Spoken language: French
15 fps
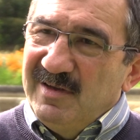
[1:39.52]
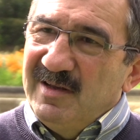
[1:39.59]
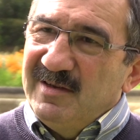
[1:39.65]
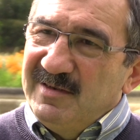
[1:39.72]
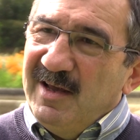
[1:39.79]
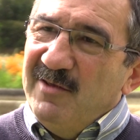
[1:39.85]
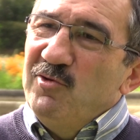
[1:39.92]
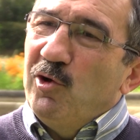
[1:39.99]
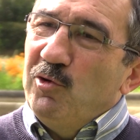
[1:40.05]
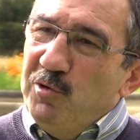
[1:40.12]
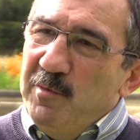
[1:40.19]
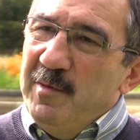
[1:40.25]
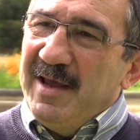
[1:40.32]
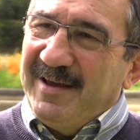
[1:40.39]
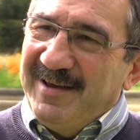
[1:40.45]
C'est un drôle
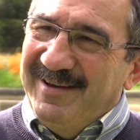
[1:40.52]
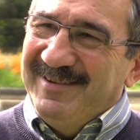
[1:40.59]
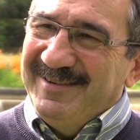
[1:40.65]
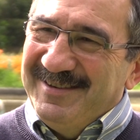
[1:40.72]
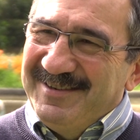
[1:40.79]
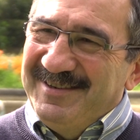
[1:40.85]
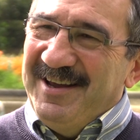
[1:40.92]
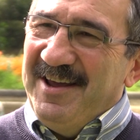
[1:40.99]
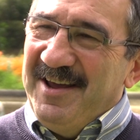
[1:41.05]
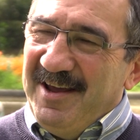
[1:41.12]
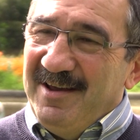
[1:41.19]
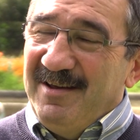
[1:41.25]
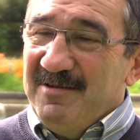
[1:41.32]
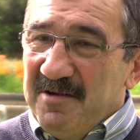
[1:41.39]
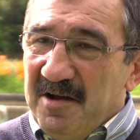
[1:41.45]
de mec, c'est
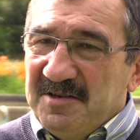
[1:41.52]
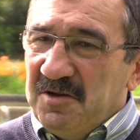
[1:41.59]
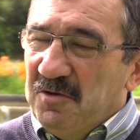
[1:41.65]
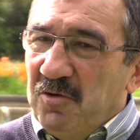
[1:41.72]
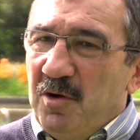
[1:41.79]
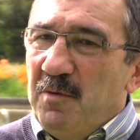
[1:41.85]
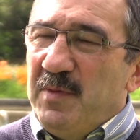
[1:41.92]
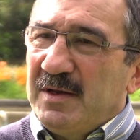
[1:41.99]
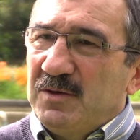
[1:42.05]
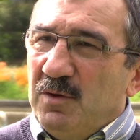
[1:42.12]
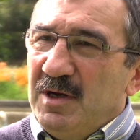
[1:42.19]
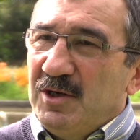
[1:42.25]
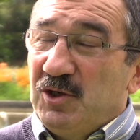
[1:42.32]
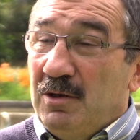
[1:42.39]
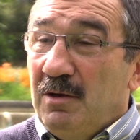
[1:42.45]
euh, un drôle de
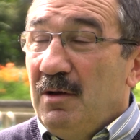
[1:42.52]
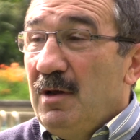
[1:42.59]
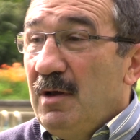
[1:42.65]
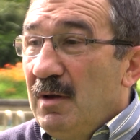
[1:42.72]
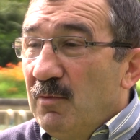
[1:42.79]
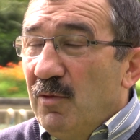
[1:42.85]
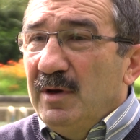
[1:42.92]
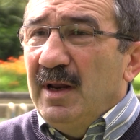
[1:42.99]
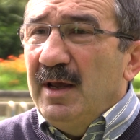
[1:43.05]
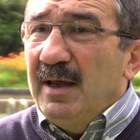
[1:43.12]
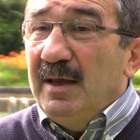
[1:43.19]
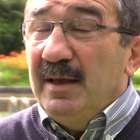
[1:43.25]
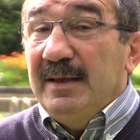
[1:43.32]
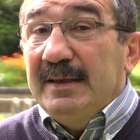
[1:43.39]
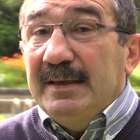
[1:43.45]
personnage. il,
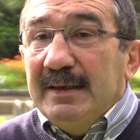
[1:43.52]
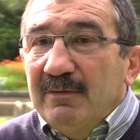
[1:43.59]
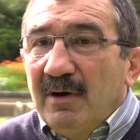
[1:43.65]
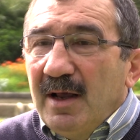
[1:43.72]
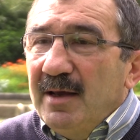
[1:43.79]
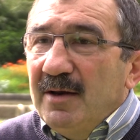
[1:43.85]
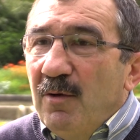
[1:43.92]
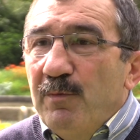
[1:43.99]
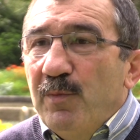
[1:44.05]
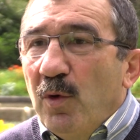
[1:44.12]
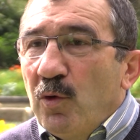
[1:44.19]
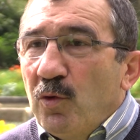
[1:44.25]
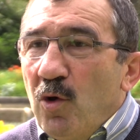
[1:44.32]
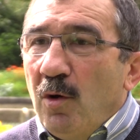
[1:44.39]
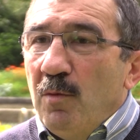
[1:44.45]
est, voilà, il un peu
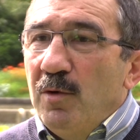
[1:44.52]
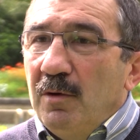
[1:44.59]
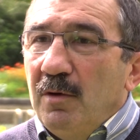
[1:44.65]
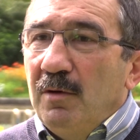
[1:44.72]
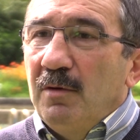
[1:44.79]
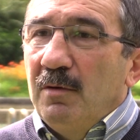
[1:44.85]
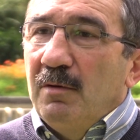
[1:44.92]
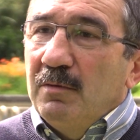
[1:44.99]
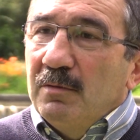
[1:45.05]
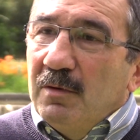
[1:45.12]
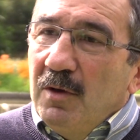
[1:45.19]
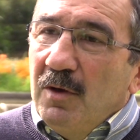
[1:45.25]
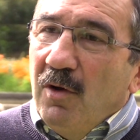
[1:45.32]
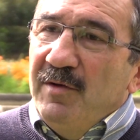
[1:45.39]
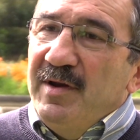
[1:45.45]
hors norme, euh,
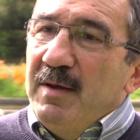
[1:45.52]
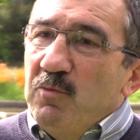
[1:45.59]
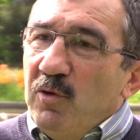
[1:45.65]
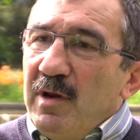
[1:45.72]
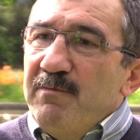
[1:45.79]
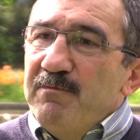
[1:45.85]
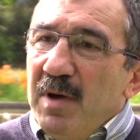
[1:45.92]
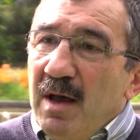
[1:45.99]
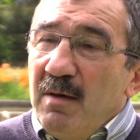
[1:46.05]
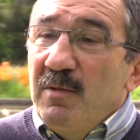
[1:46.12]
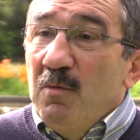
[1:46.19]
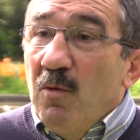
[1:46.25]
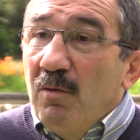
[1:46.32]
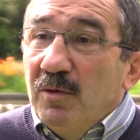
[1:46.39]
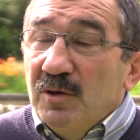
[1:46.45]
on aime, on n'aime pas,
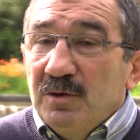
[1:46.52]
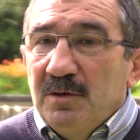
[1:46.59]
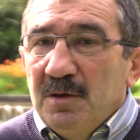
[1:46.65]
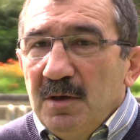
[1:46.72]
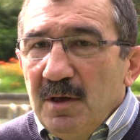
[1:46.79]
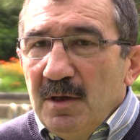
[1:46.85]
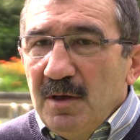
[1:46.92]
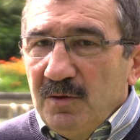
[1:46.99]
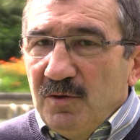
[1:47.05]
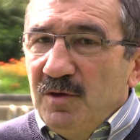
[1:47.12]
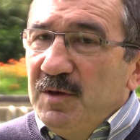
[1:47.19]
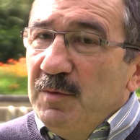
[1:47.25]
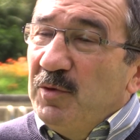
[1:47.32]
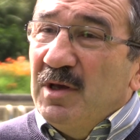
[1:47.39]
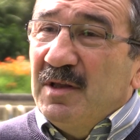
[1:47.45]
mais bon, c'est un
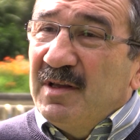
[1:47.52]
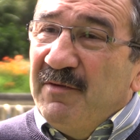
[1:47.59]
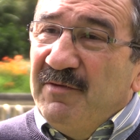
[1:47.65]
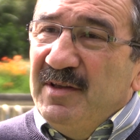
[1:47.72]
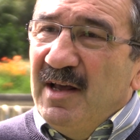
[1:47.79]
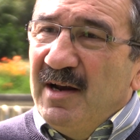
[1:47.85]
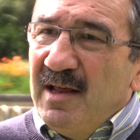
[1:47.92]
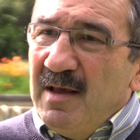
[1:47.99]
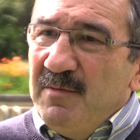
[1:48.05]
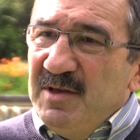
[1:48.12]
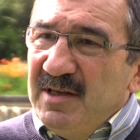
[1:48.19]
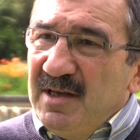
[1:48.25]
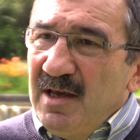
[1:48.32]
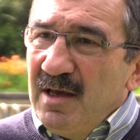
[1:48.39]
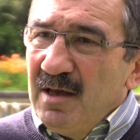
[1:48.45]
type qui est très fidèle en
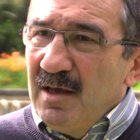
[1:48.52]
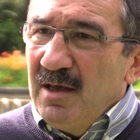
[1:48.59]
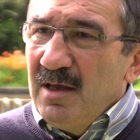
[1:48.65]
amitié,